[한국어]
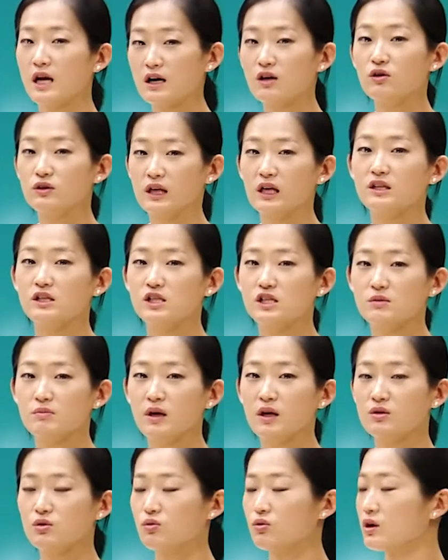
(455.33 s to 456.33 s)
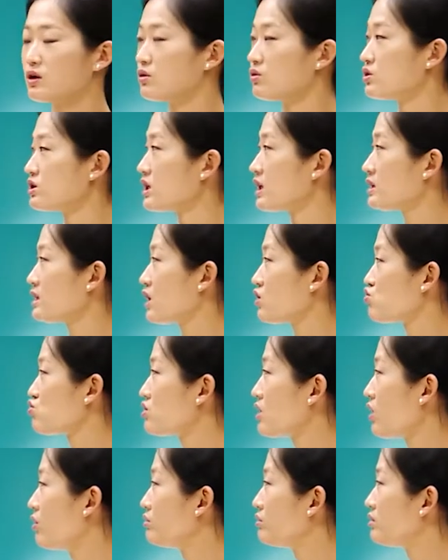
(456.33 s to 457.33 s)
한 건 아니지만 요게 선지가 자주
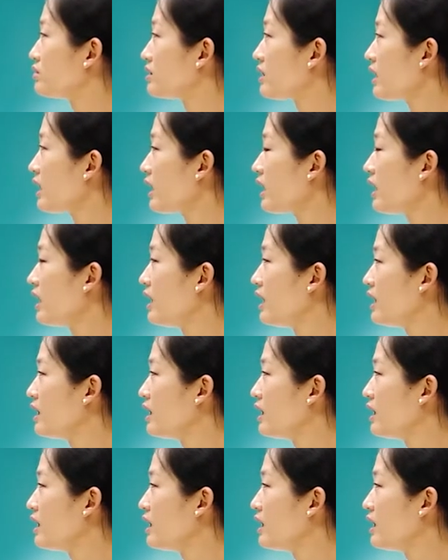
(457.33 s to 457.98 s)
나오는데